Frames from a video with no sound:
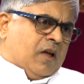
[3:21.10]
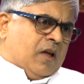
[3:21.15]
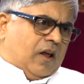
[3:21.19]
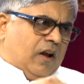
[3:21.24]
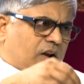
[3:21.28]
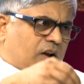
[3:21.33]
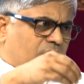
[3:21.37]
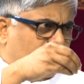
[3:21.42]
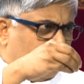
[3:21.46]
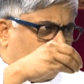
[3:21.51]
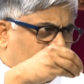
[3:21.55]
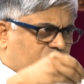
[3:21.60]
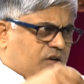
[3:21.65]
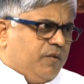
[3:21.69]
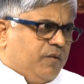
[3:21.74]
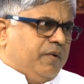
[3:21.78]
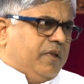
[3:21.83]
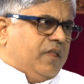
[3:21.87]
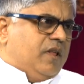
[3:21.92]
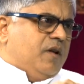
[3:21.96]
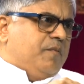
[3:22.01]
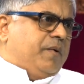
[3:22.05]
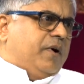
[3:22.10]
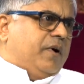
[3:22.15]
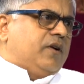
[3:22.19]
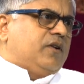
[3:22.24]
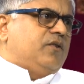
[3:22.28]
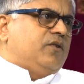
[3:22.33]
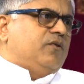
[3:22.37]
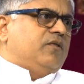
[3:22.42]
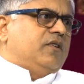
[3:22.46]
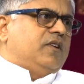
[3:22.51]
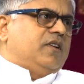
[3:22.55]
எல்லோருக்கும் இதில்
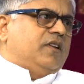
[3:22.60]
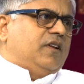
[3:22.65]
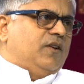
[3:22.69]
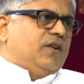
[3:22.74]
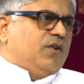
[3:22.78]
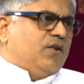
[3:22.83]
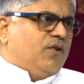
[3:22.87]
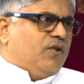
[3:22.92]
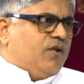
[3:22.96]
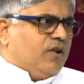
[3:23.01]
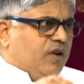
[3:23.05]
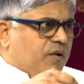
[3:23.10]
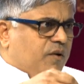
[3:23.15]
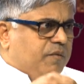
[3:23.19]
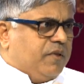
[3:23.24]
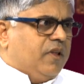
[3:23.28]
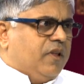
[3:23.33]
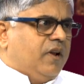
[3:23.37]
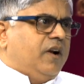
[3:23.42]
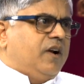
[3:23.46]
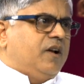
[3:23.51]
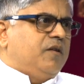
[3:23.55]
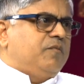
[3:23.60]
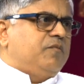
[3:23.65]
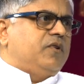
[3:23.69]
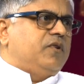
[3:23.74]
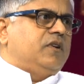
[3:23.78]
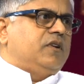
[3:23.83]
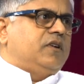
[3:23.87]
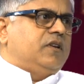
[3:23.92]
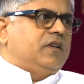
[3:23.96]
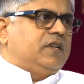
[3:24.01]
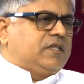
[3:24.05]
பங்கு உண்டு எல்லோருக்கும் இதில் இடம்
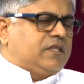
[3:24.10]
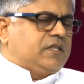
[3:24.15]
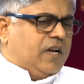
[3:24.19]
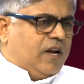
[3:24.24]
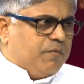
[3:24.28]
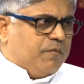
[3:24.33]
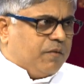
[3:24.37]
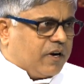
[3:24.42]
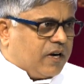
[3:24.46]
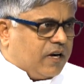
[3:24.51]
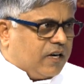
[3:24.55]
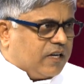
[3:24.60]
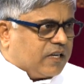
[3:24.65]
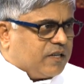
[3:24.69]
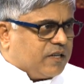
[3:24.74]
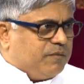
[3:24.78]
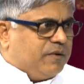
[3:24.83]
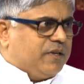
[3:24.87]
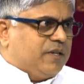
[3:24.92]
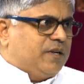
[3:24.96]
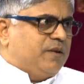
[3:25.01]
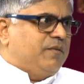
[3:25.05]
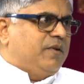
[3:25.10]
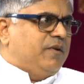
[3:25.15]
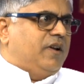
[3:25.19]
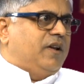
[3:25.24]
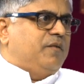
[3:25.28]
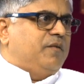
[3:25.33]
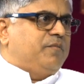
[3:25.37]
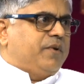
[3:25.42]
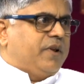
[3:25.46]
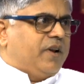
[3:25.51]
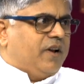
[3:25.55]
உண்டு இஸ்ரேல் மக்களுக்கு மட்டுமல்ல
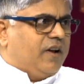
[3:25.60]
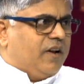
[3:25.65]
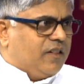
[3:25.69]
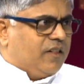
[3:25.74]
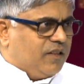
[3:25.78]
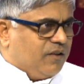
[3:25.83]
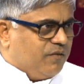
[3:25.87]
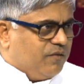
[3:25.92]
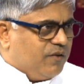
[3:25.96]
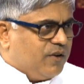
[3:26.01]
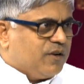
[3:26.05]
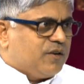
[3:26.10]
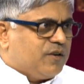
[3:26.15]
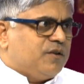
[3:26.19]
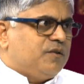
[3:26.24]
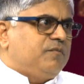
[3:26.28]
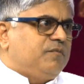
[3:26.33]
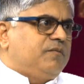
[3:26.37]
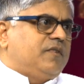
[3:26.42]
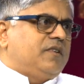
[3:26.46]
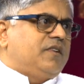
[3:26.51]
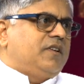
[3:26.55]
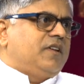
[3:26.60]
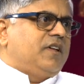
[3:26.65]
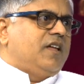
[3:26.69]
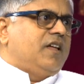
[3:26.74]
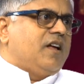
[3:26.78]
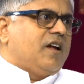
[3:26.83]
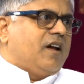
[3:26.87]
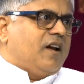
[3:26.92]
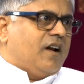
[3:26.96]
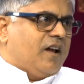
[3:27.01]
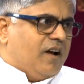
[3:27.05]
பிற இனத்தவருக்கும்
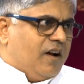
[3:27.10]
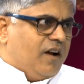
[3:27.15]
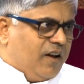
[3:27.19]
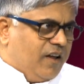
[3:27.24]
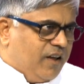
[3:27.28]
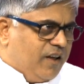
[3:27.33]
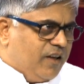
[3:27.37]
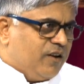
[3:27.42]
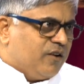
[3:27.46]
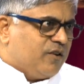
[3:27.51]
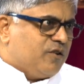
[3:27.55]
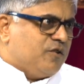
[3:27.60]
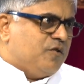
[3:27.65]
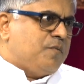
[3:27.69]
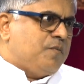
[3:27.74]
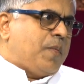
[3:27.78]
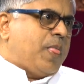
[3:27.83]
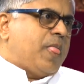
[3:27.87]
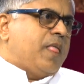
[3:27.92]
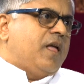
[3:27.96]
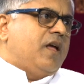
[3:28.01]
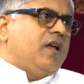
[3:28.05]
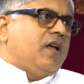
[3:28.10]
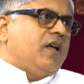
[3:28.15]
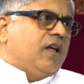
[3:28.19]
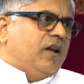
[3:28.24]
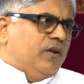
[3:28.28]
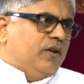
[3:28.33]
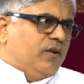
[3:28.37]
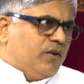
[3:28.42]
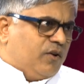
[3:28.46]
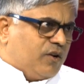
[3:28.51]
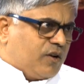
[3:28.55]
கடானேயருக்கும்
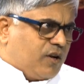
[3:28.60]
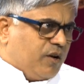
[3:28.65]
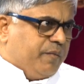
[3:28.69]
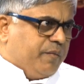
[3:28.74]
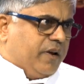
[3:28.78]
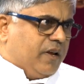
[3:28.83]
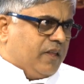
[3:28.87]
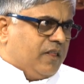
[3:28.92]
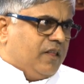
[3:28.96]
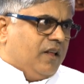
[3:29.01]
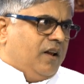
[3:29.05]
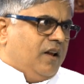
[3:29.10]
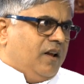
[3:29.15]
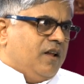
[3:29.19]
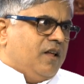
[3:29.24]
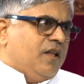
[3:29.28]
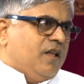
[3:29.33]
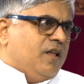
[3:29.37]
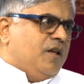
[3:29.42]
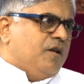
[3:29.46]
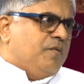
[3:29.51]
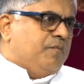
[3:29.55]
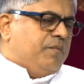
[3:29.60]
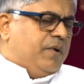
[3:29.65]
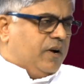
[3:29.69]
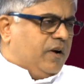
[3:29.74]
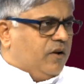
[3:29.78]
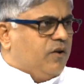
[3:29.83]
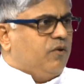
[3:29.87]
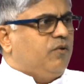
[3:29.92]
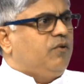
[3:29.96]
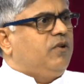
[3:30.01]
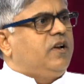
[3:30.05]
எல்லோருக்குமே இதில்
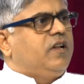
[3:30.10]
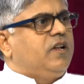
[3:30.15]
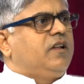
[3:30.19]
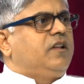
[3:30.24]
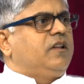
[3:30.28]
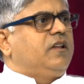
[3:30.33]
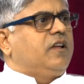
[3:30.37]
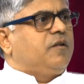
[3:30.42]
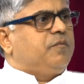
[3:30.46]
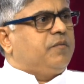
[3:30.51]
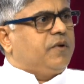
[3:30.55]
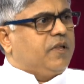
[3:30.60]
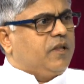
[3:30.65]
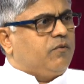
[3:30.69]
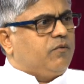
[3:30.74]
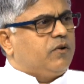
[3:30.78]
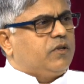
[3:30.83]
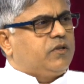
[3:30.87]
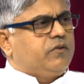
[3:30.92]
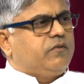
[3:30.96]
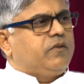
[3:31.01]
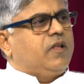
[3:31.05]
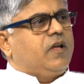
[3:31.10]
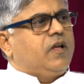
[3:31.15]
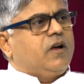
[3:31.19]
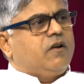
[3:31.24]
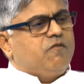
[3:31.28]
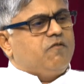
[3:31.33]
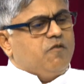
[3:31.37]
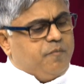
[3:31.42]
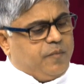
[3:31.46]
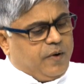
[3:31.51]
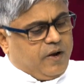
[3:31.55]
பங்கு உண்டு என்பதை
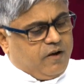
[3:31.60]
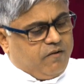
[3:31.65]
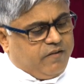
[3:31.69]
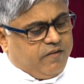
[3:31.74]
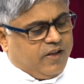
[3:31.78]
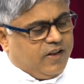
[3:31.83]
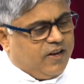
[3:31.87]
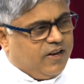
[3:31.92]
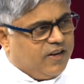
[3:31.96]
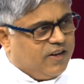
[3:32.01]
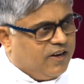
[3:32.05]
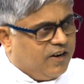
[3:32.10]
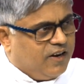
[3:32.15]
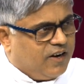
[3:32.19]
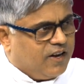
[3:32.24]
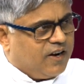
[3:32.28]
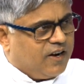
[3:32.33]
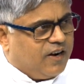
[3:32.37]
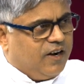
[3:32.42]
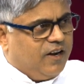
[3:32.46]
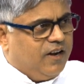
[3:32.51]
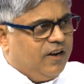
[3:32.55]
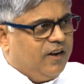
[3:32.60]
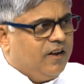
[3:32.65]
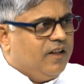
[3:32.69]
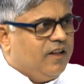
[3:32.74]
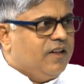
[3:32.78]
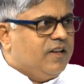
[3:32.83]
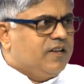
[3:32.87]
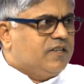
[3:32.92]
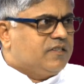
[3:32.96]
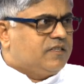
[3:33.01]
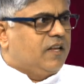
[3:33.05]
உணர்த்துவதாகவும் பல்வேறு இடங்களில்
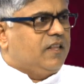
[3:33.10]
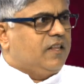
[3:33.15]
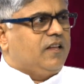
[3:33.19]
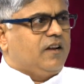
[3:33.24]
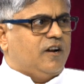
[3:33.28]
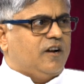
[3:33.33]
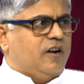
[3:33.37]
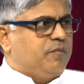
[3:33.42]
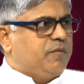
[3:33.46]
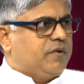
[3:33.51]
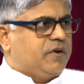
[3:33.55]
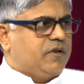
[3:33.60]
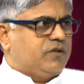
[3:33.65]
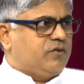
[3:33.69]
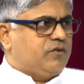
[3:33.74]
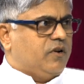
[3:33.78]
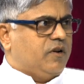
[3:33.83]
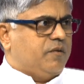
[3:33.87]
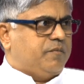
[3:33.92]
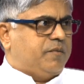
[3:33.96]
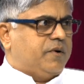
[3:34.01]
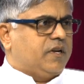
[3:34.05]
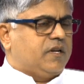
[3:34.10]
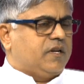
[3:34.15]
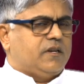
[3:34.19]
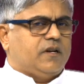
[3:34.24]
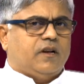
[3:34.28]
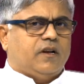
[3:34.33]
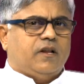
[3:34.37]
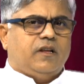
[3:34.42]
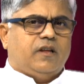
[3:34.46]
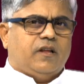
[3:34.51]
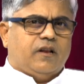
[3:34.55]
செய்திகள் நமக்கு
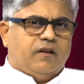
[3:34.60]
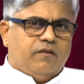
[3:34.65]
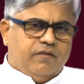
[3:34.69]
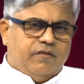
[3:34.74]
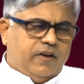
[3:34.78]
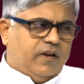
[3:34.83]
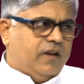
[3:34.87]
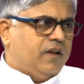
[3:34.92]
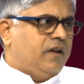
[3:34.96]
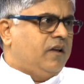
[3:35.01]
சொல்லப்படுகின்றன எனவே